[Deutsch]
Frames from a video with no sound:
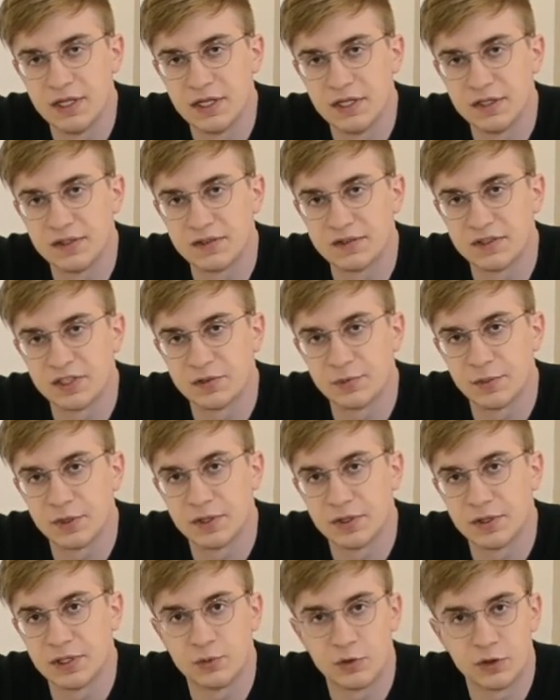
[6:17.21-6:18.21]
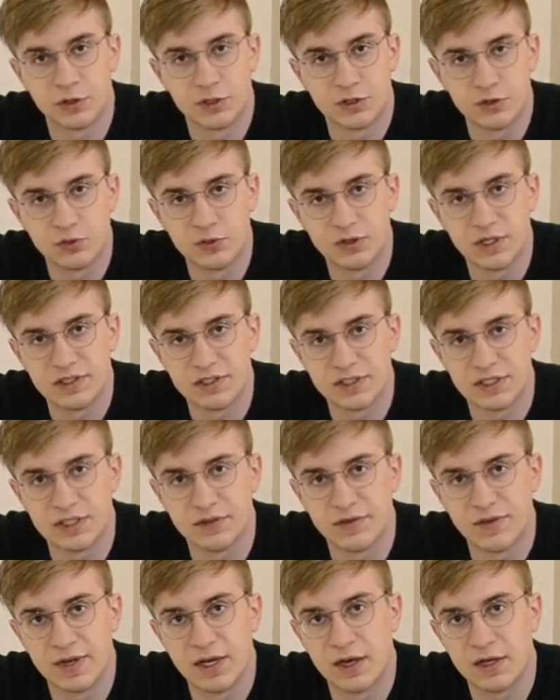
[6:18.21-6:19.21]
ist, dass man eben noch eine zusätzliche
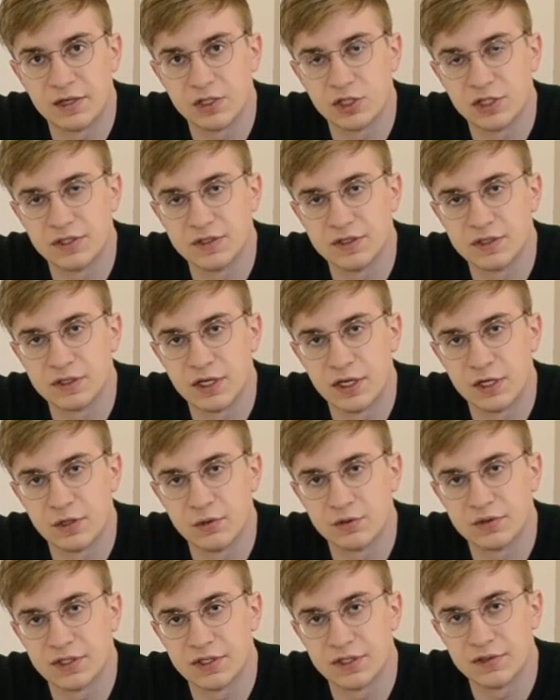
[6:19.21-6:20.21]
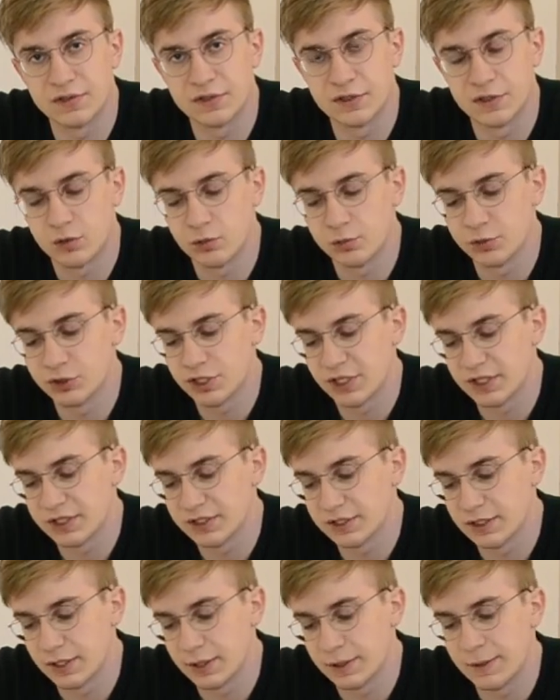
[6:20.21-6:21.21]
Quelle anschließen kann und das Ganze dann noch
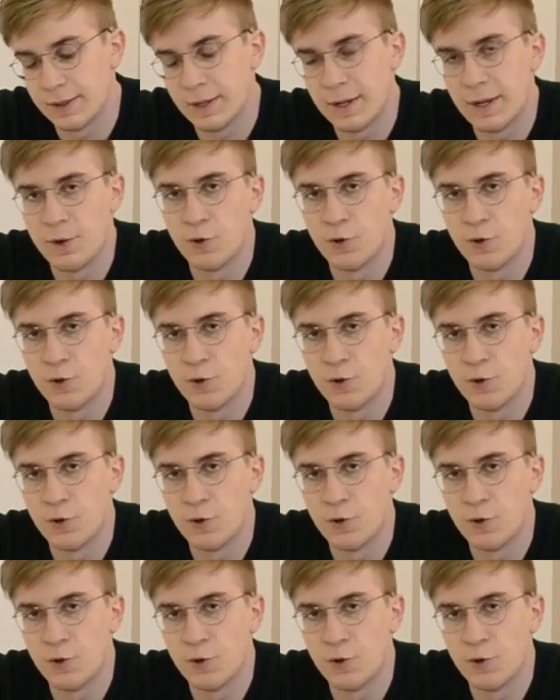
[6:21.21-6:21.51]
umschalten kann